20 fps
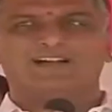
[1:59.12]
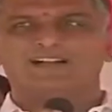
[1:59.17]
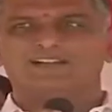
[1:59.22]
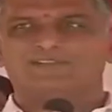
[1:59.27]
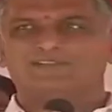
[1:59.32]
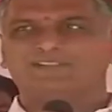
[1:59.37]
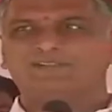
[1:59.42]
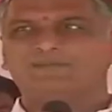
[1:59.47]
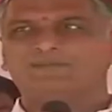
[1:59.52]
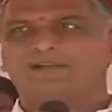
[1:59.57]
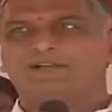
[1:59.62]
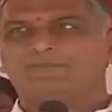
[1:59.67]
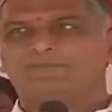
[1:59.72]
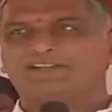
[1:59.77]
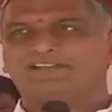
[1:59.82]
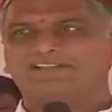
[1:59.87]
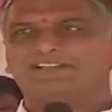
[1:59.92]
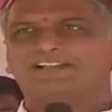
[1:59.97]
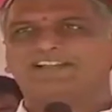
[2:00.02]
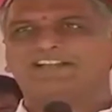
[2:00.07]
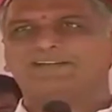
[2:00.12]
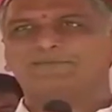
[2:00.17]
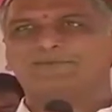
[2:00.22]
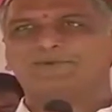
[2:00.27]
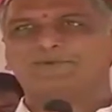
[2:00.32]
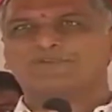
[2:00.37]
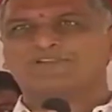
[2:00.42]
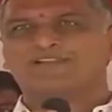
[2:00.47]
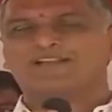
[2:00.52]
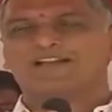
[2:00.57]
అరవింద్ మన మధ్య
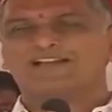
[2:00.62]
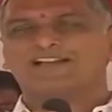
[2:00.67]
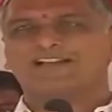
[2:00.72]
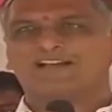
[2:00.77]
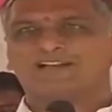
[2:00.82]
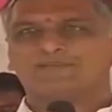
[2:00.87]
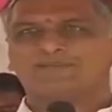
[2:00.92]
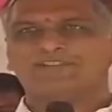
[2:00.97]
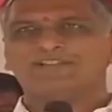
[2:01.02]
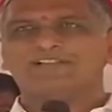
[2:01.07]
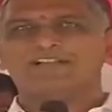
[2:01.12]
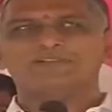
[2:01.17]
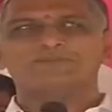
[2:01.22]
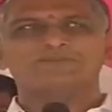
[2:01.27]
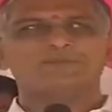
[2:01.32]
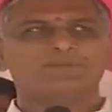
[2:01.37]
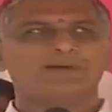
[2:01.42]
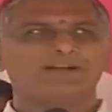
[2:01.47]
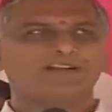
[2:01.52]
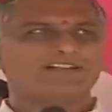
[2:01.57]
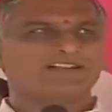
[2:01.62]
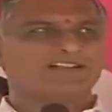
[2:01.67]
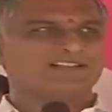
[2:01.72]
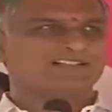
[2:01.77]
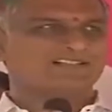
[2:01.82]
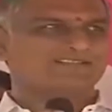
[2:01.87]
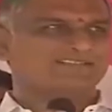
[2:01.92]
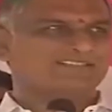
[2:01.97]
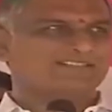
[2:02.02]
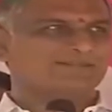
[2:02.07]
లేకపోవచ్చు కానీ అరవింద్ నాతో
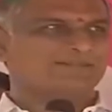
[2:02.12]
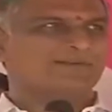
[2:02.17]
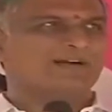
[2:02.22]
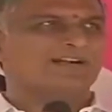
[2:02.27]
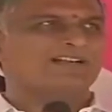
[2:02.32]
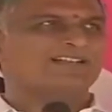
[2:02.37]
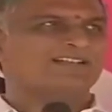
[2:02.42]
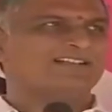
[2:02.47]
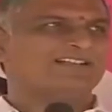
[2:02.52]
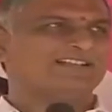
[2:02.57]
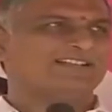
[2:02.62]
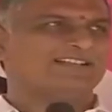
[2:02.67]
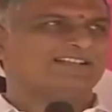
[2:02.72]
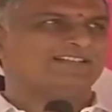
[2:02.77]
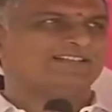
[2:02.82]
మాట్లాడినటువంటి మాటల్ని